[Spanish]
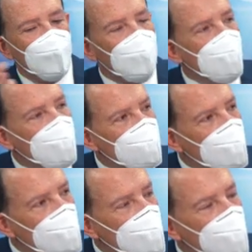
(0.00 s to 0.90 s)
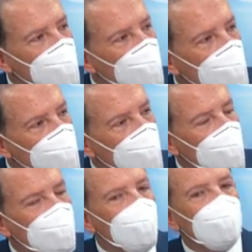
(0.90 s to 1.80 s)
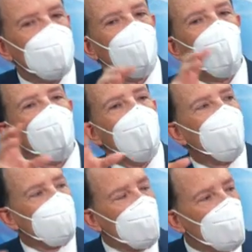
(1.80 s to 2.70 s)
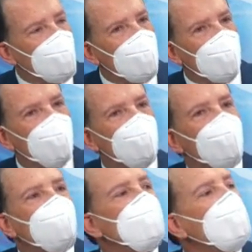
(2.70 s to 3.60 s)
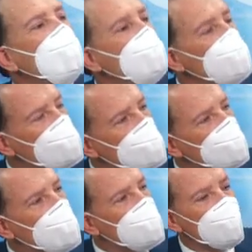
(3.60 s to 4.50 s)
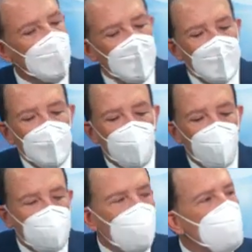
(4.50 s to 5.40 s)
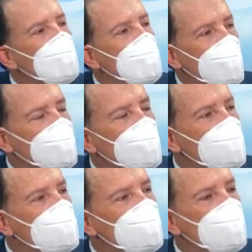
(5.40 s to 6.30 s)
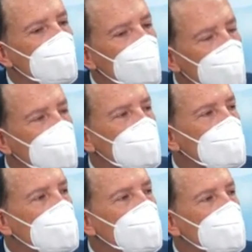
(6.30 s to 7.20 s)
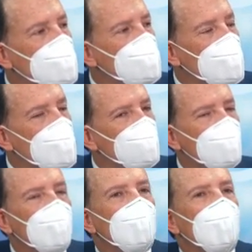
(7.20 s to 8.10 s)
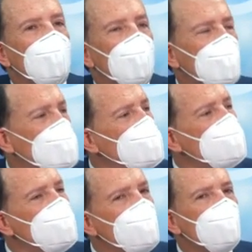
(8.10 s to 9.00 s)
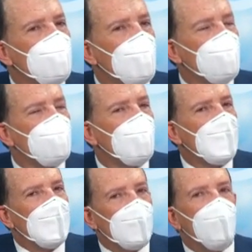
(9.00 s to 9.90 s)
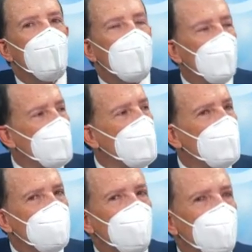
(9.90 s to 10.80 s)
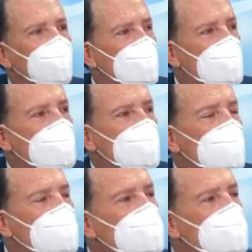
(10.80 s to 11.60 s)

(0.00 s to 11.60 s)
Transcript: pues vamos a abrir una parte, si volvemos a ver otra reducción, se abre otra parte y todos esos lineamientos ya se están trabajando en ellos y diría que ya tenemos muchos de ellos con un grado de avance muy importante.